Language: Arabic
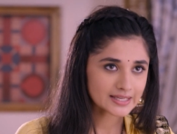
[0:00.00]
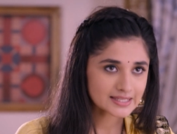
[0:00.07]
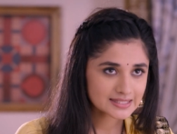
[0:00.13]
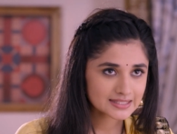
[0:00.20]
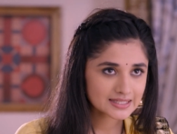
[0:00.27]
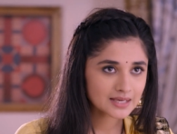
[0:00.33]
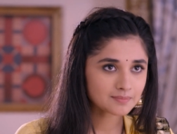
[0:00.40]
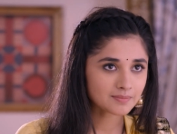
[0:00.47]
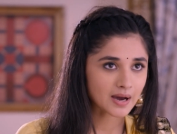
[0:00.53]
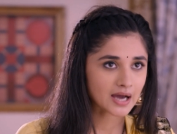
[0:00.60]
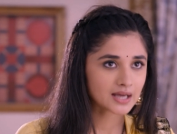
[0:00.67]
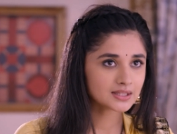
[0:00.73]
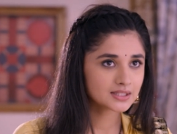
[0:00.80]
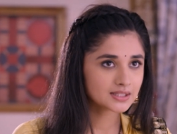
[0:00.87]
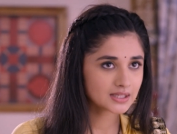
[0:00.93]
هاد بيعني
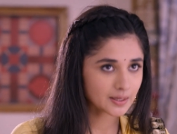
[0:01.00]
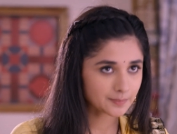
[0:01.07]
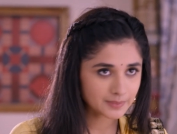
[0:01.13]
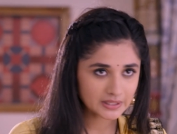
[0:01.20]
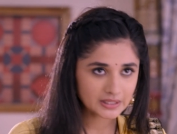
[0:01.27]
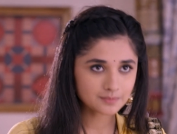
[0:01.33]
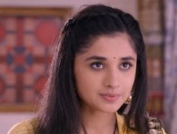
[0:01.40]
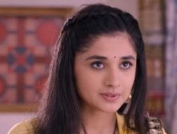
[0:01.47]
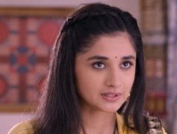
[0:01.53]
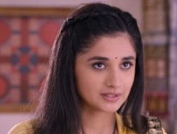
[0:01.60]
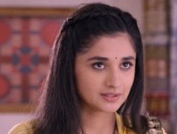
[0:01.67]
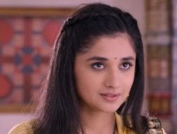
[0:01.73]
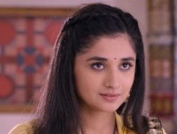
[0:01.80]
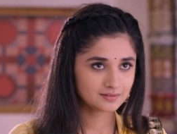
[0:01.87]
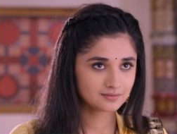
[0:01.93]
إنك ما رح
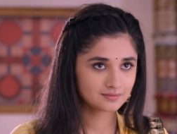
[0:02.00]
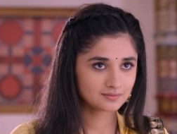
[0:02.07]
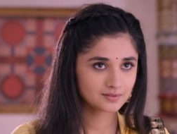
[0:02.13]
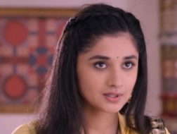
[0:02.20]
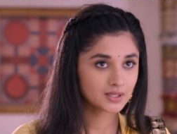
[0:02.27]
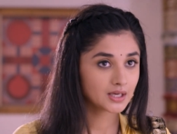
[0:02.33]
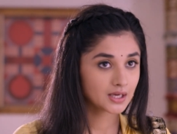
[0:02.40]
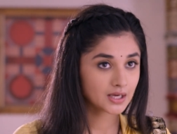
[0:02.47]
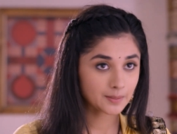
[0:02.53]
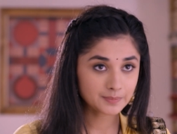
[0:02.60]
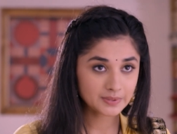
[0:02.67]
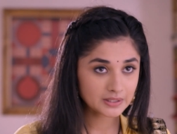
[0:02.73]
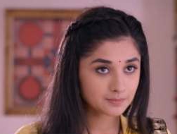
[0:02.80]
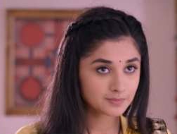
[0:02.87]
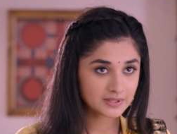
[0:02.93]
تتعاملي
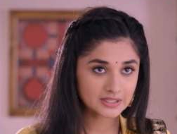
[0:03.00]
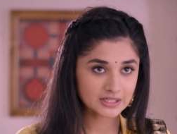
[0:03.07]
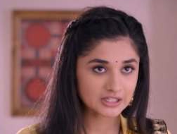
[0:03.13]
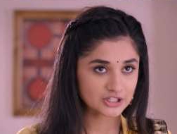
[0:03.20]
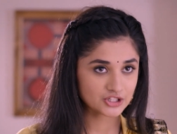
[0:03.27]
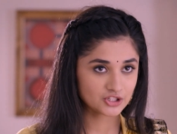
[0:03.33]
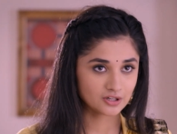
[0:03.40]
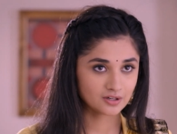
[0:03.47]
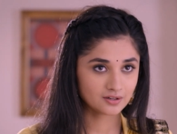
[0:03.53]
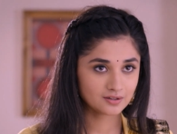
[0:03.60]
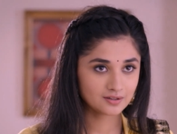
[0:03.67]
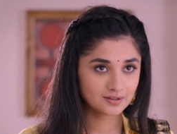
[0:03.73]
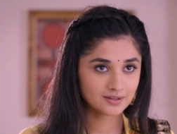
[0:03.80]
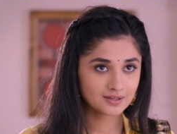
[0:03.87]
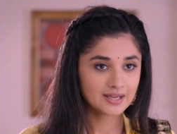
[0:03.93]
بقلة احترام
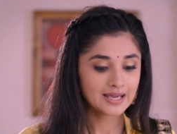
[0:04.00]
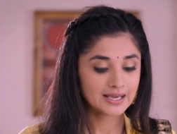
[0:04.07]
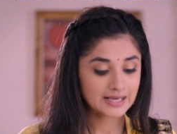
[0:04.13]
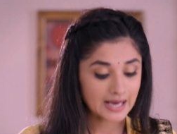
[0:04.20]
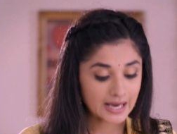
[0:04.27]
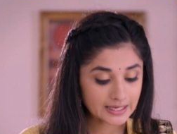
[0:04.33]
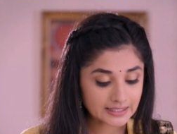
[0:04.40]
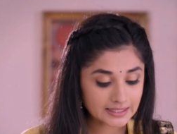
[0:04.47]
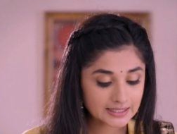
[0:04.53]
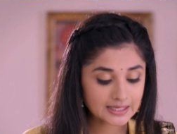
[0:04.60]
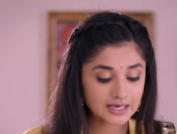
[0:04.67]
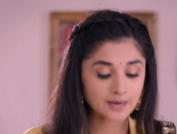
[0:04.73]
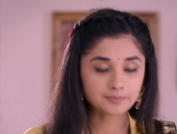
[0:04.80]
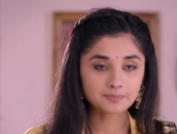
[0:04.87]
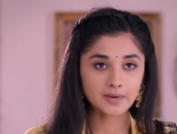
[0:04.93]
مع
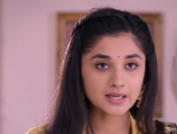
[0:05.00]
عيلتنا